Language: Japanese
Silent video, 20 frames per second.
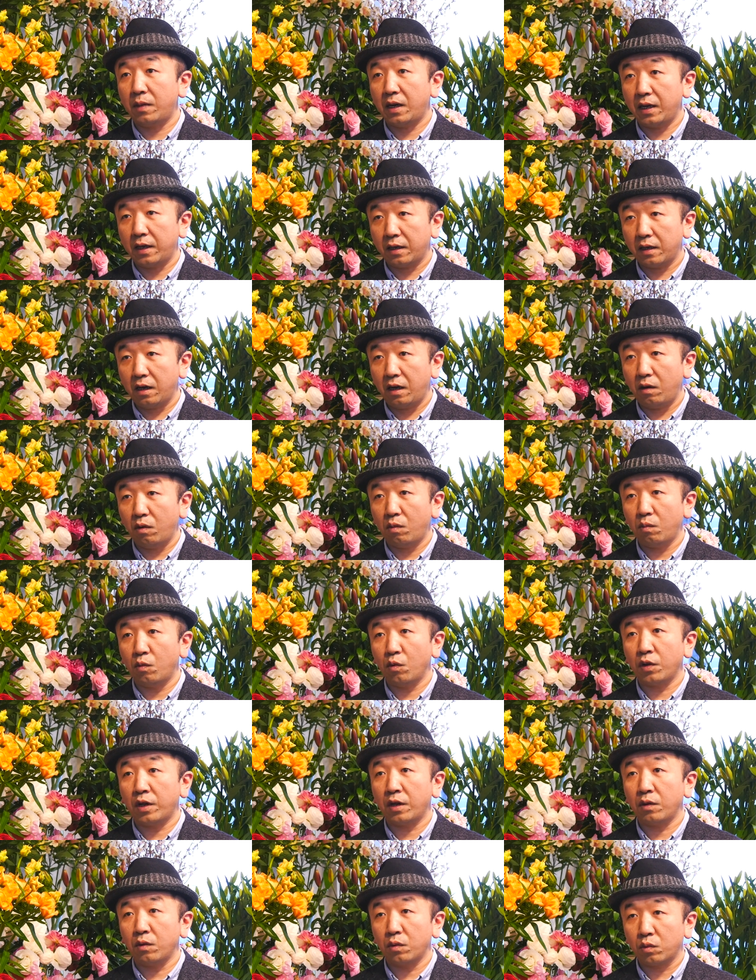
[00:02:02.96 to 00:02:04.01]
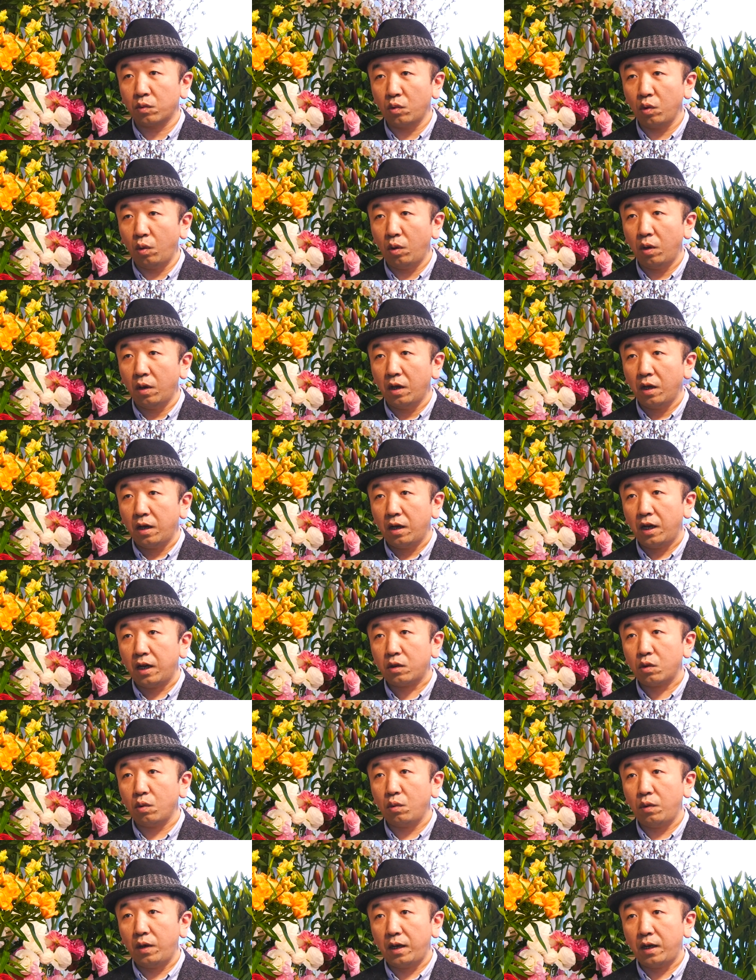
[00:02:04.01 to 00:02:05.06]
売が主なのとあ
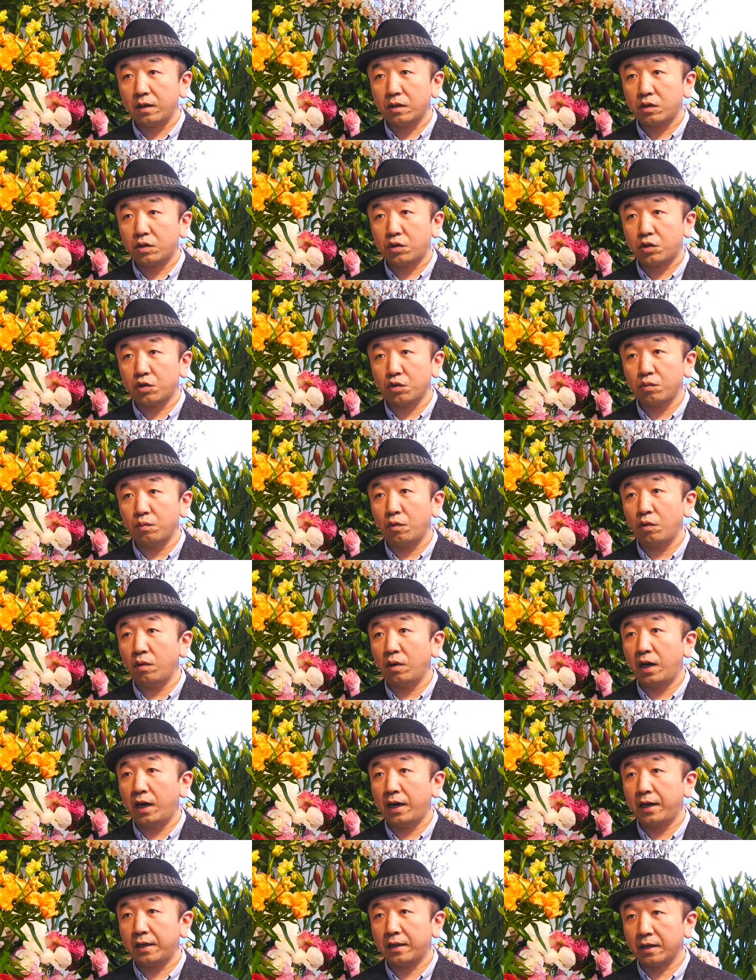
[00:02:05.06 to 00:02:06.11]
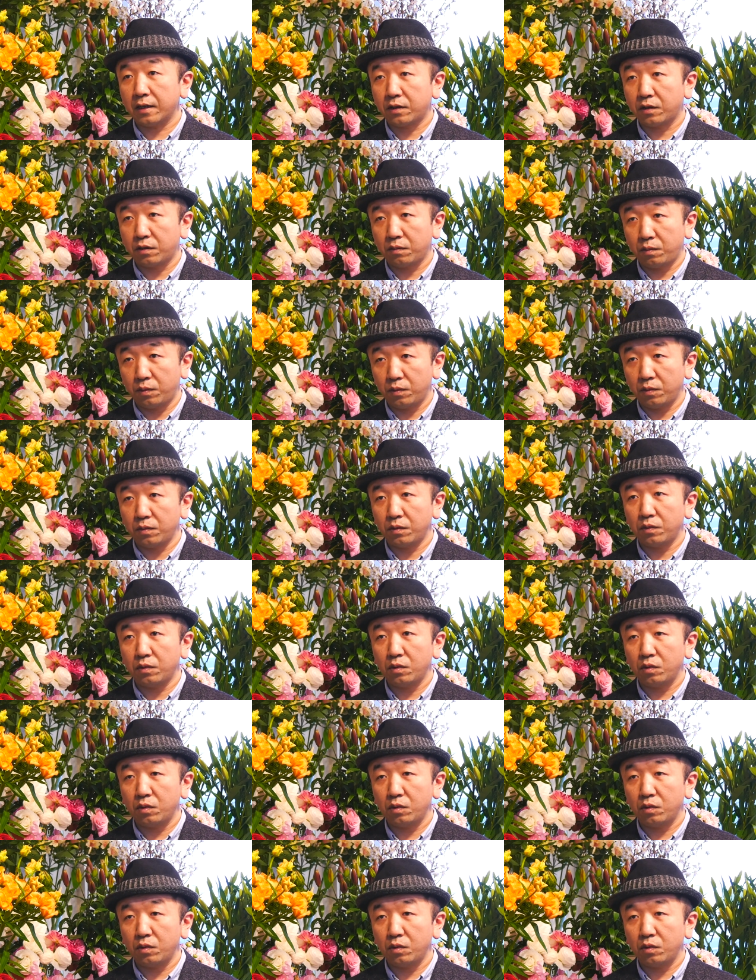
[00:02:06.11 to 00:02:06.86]
とは注文配達分